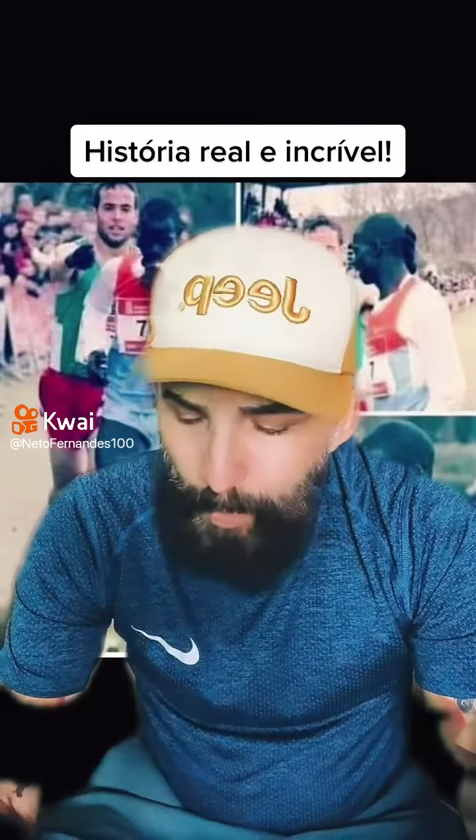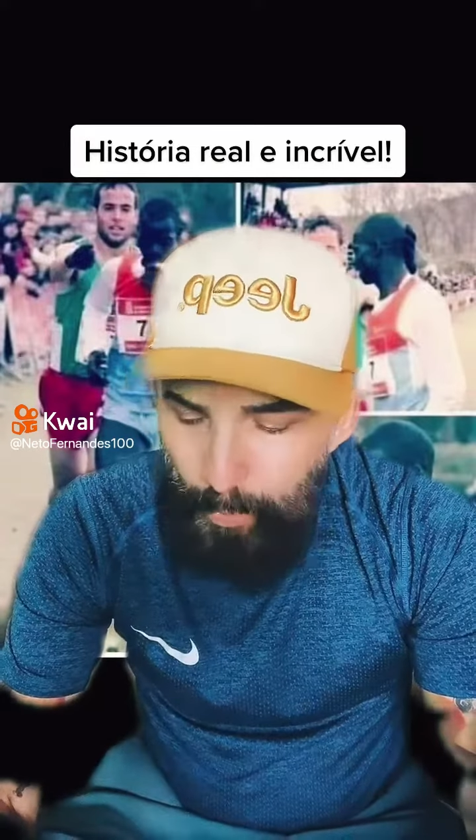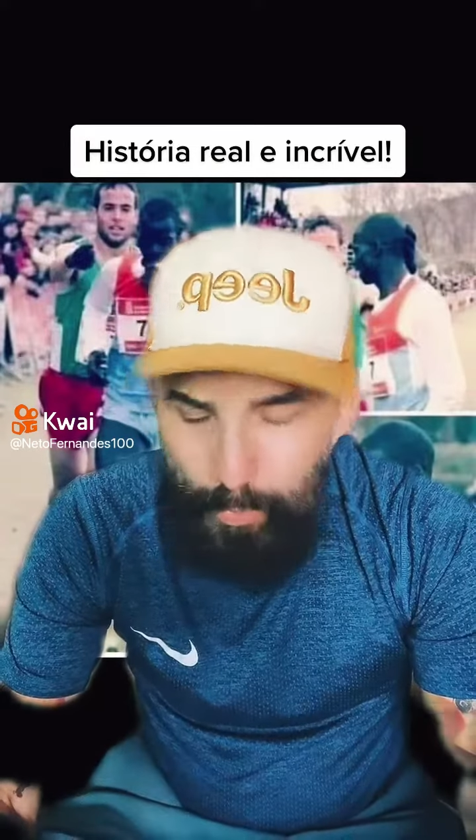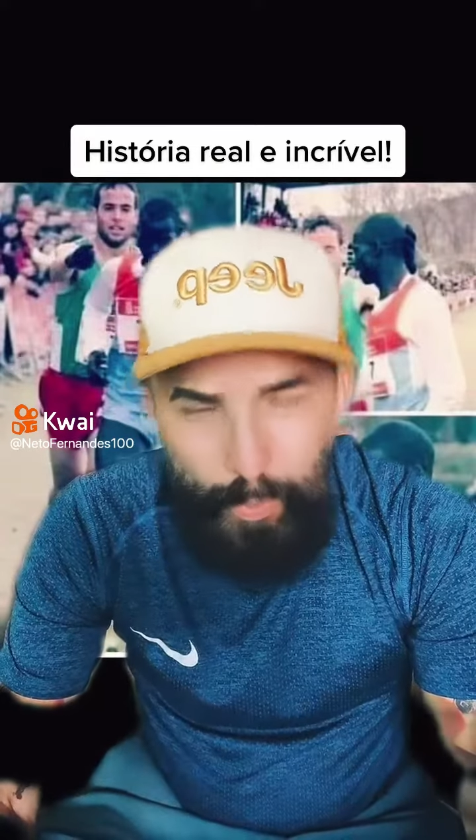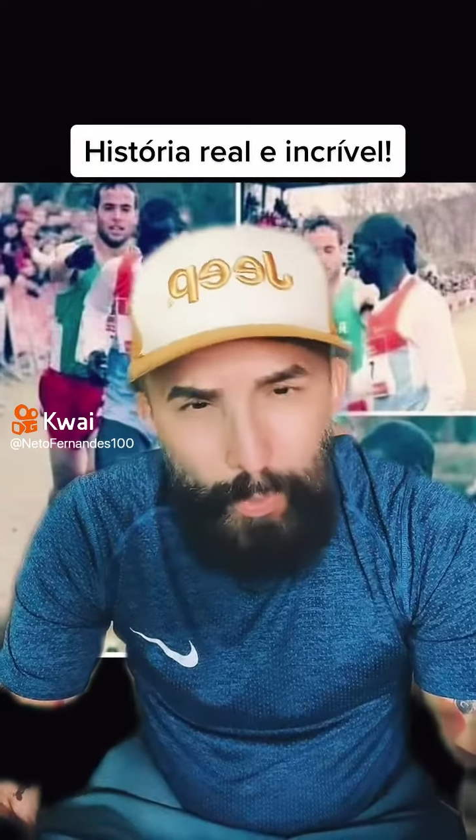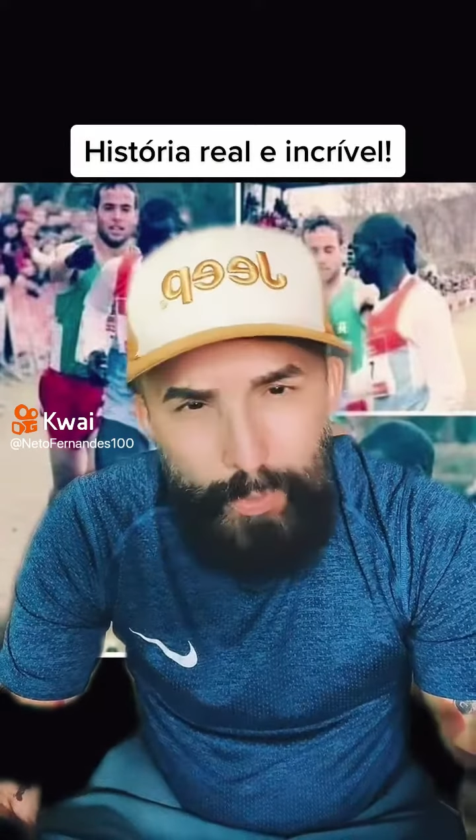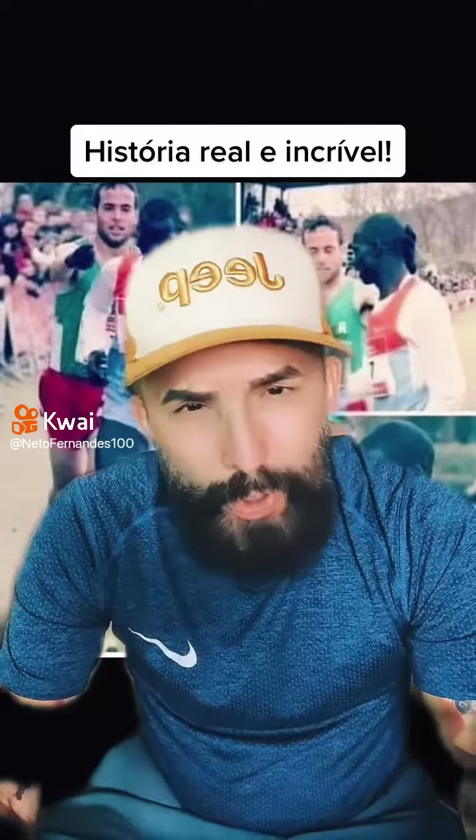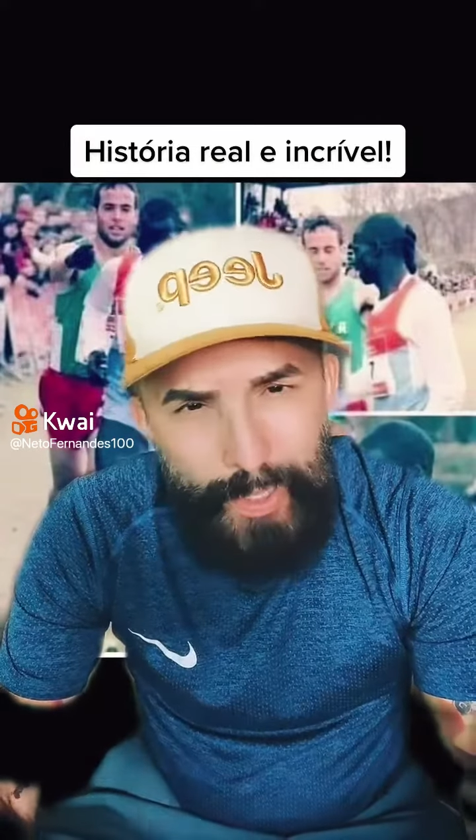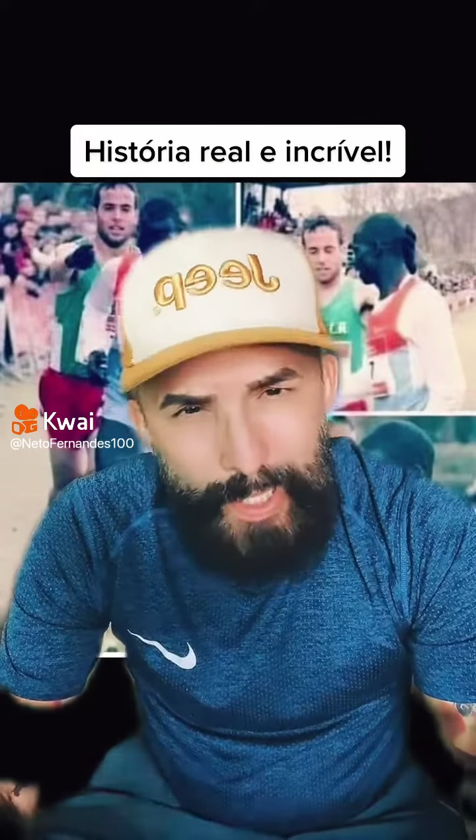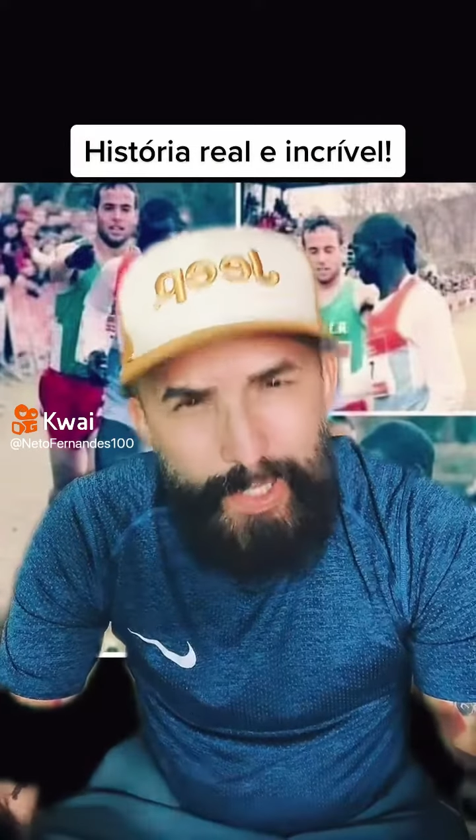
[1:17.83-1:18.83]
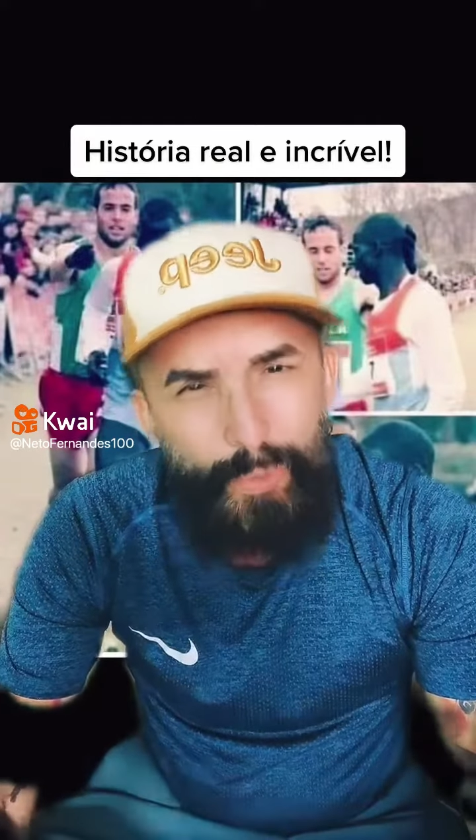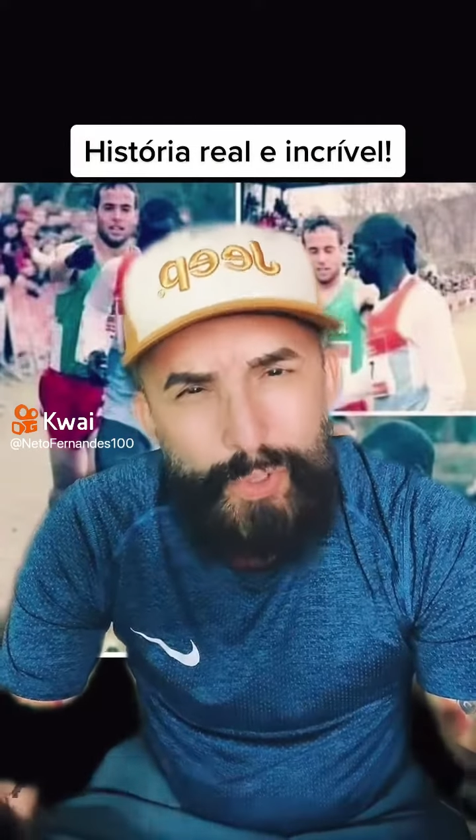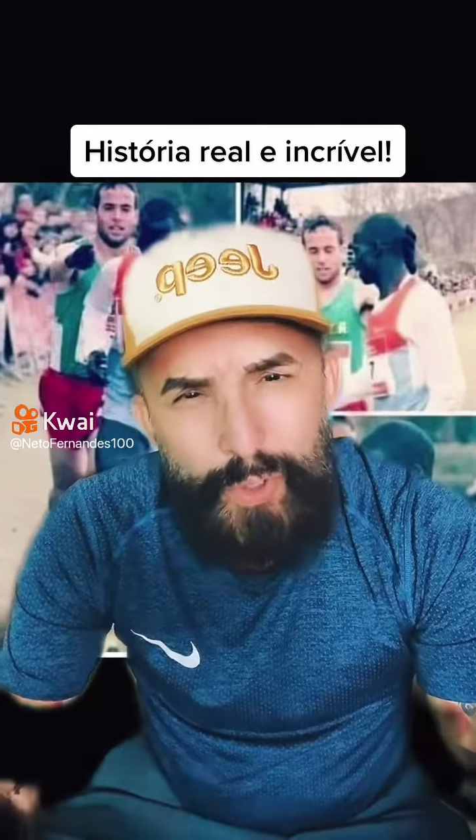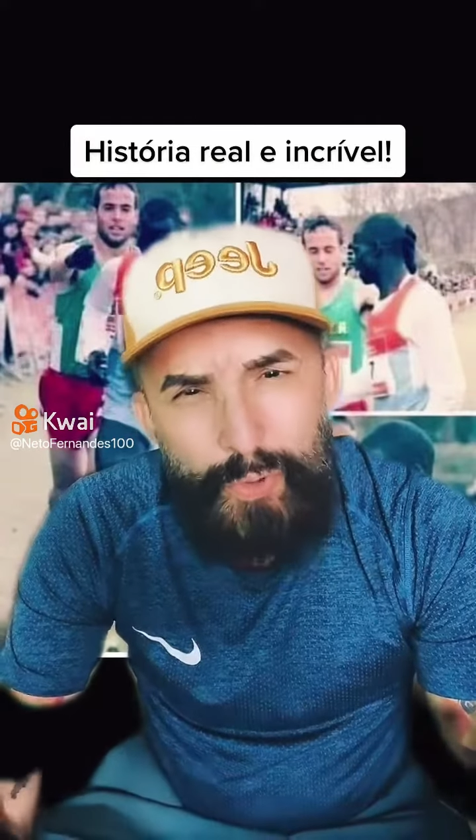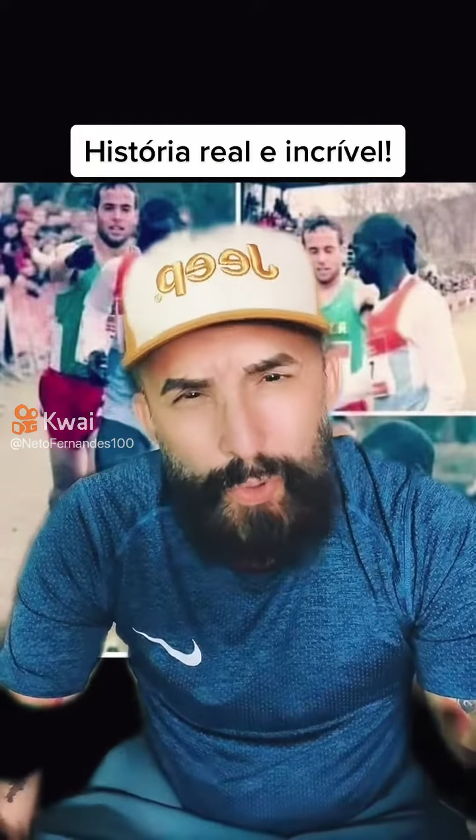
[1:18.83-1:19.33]
o jornalista
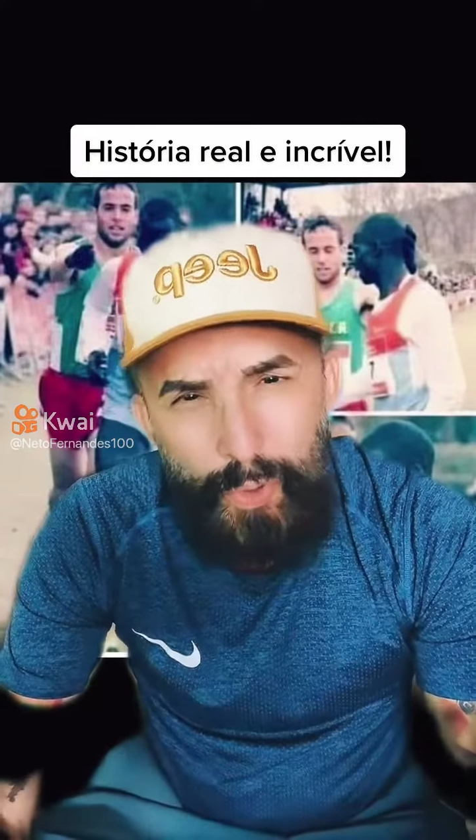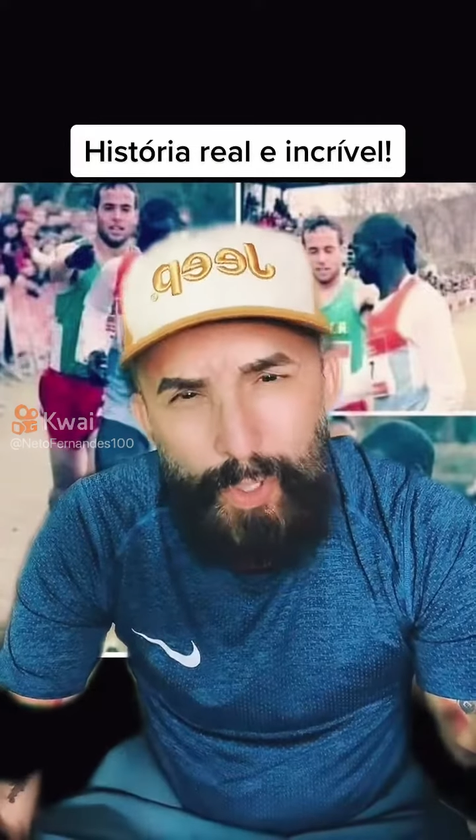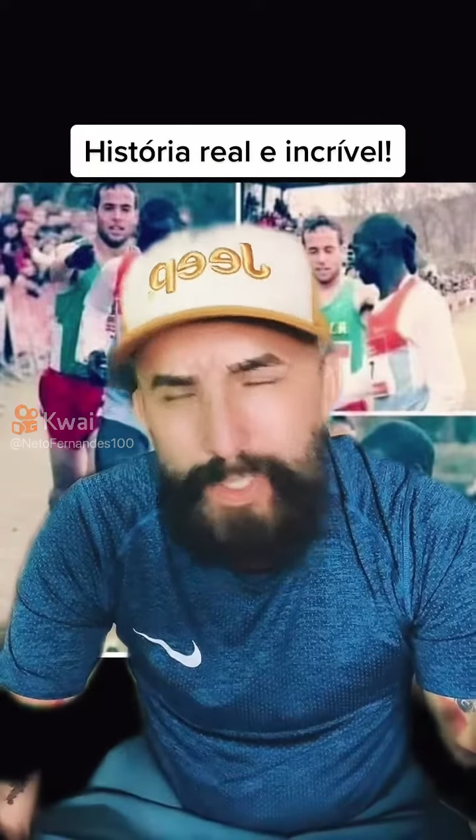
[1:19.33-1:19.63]
continuou